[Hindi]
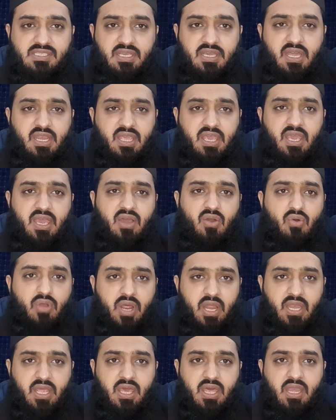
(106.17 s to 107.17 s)
ज़िक्र किया है
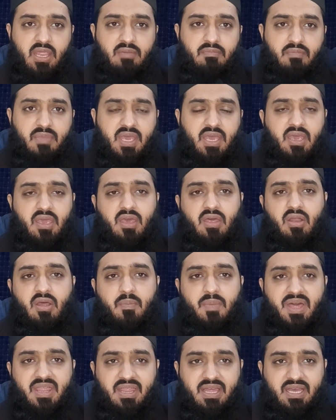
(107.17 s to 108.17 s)
कुरान करीम में
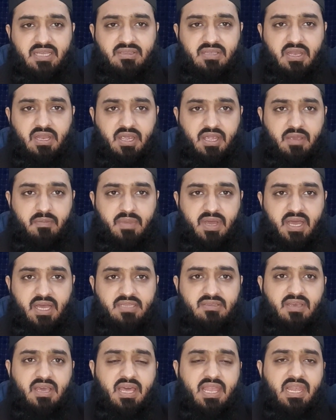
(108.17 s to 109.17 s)
इरम ज़ातिलमाद